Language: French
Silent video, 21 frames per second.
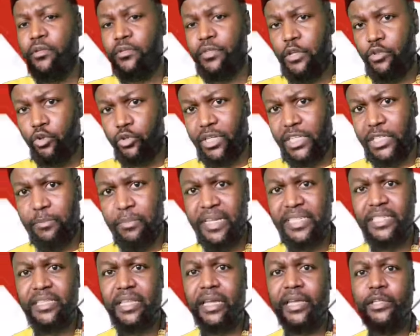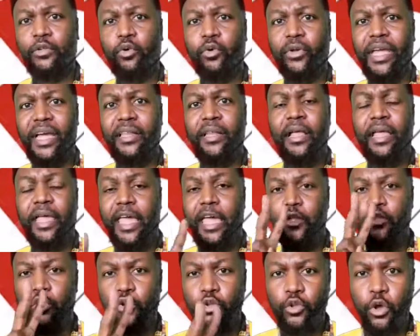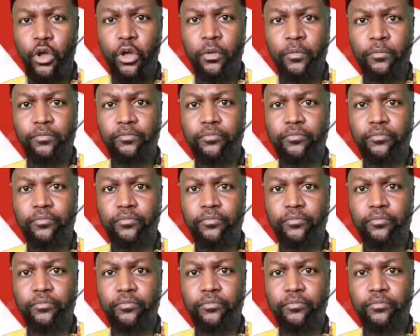de notre espace territorial, et de deux,